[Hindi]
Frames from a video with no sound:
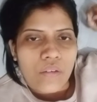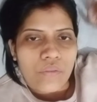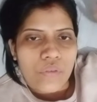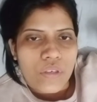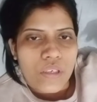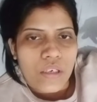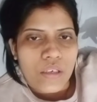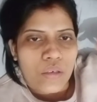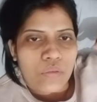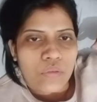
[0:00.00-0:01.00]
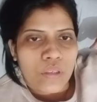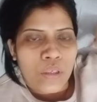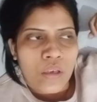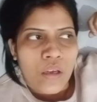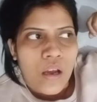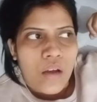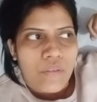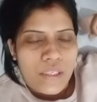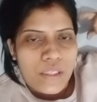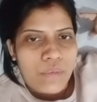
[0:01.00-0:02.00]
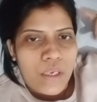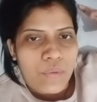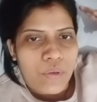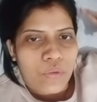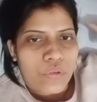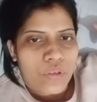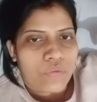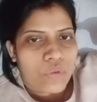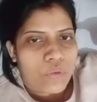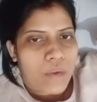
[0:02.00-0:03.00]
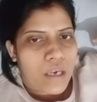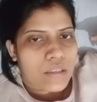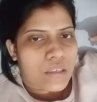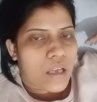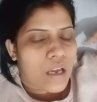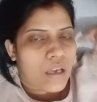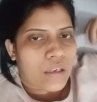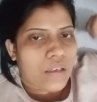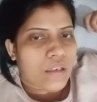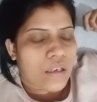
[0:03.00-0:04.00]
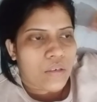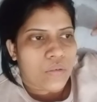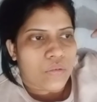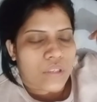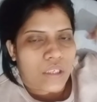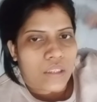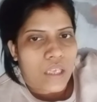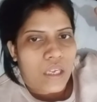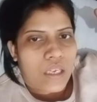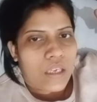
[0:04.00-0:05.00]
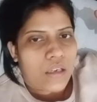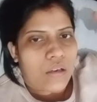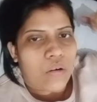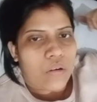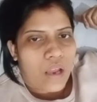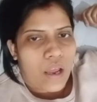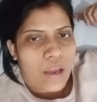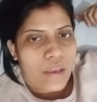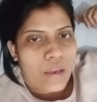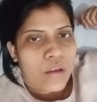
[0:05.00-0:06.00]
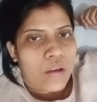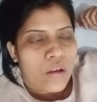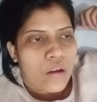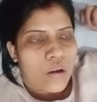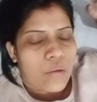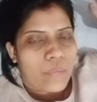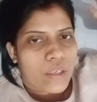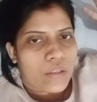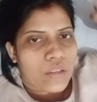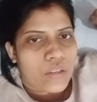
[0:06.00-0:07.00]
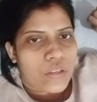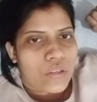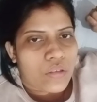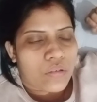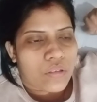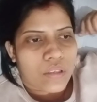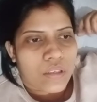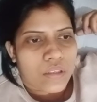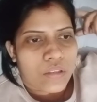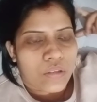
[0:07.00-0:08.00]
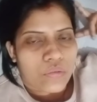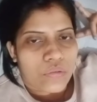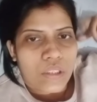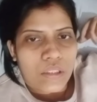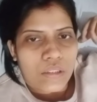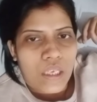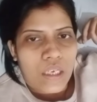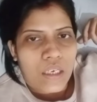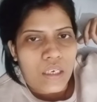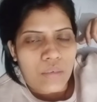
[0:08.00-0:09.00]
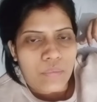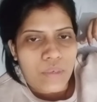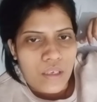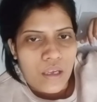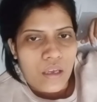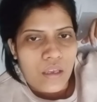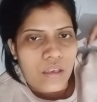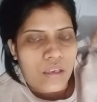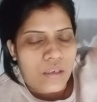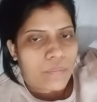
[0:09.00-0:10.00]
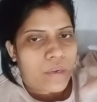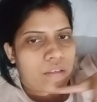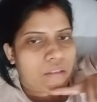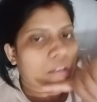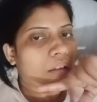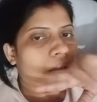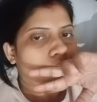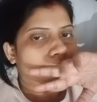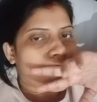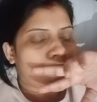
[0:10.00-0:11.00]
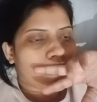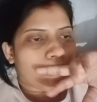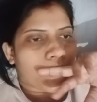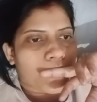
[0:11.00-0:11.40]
वो शेयर करूँगी वैसे भी अभी तो सिर्फ दो पार्सल आए हैं कल हो सकता है एक और आए और मैंने तीन चीज़ें ऑर्डर की थी तो हो सकता है कल भी आए एक पार्सल तो